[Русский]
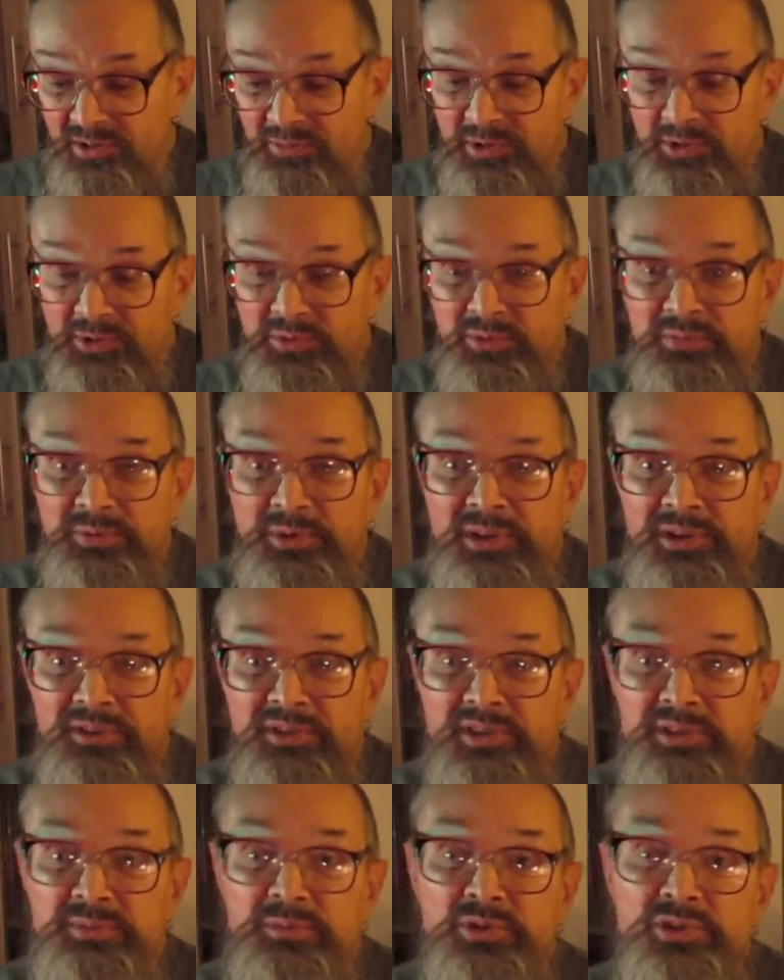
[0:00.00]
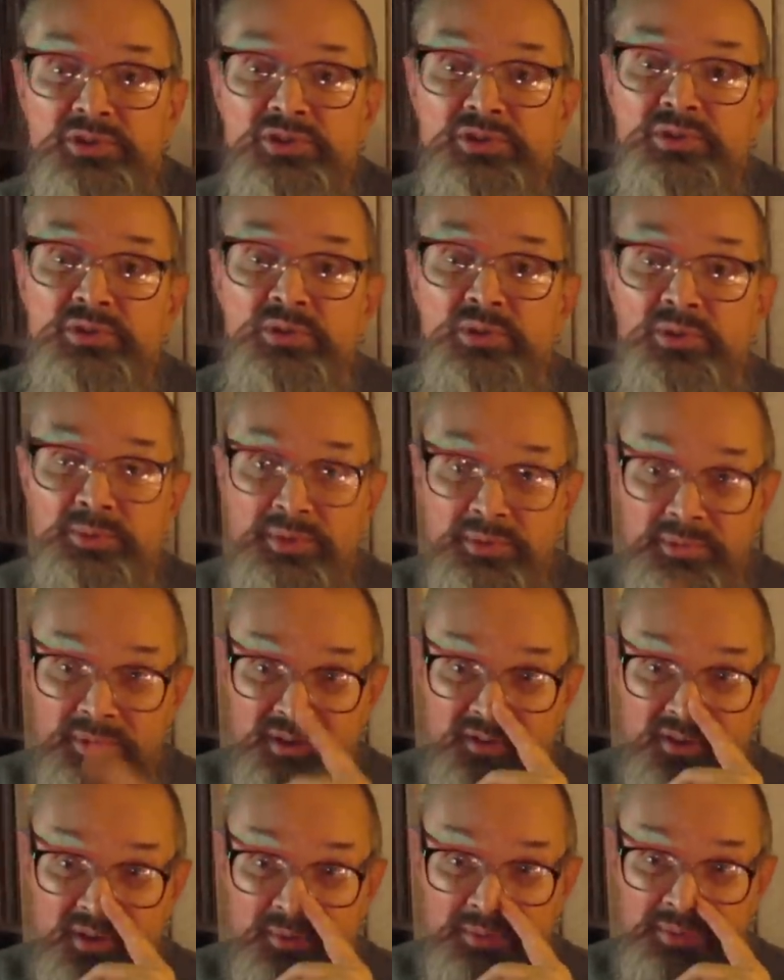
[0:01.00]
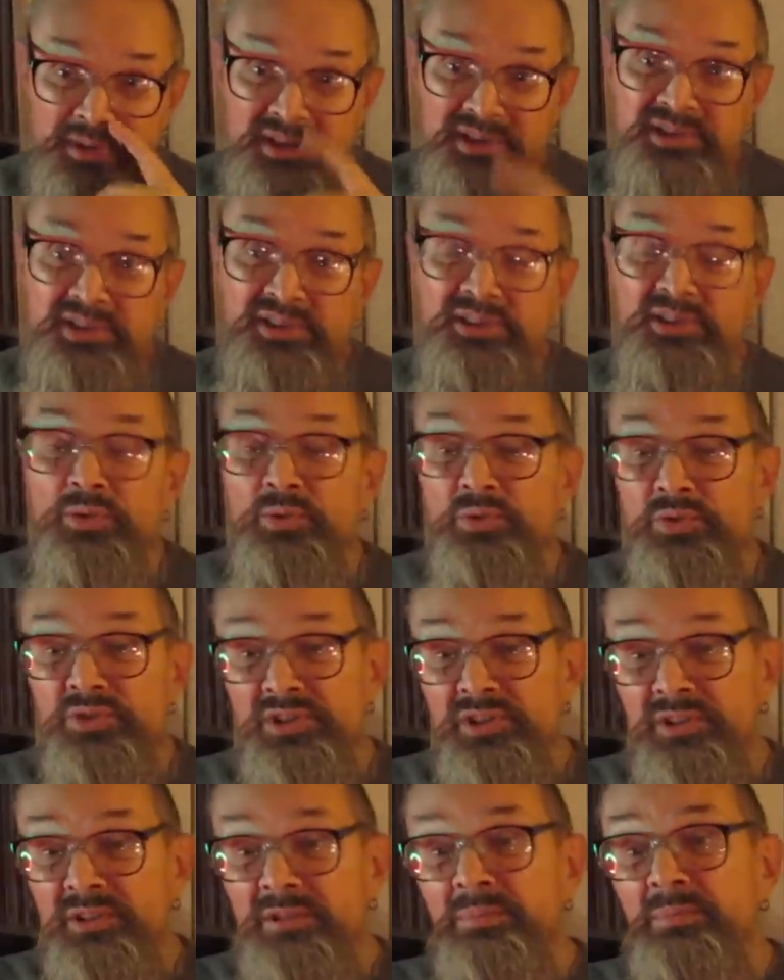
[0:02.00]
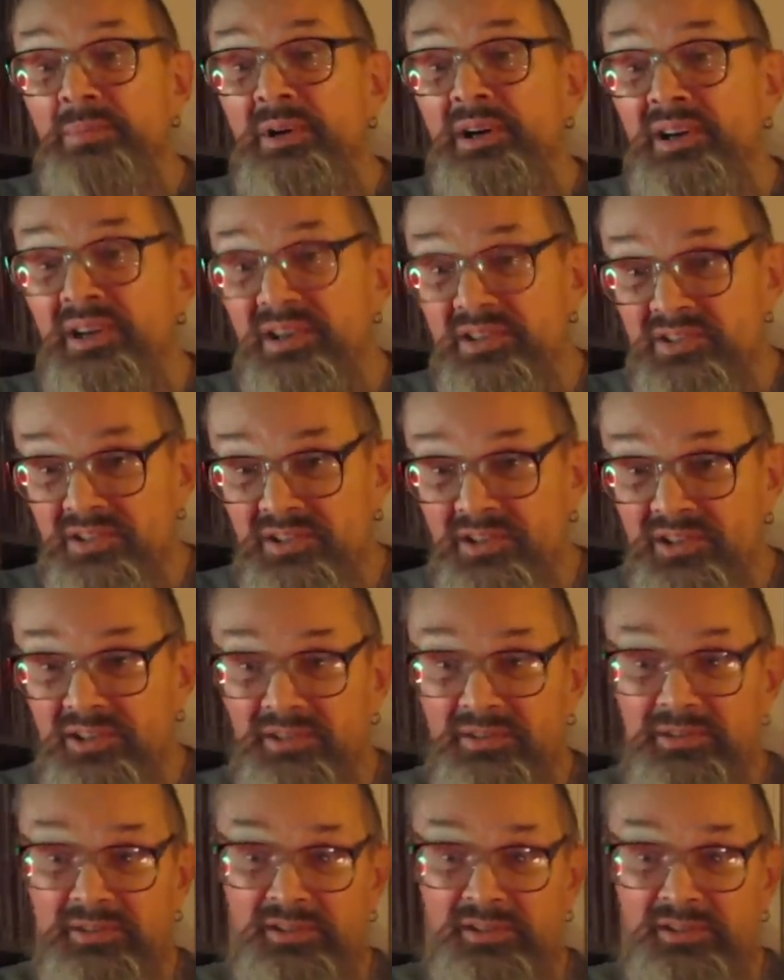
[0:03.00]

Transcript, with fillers: Поэтому вполне возможно, что любимая вами пластинка уже показана,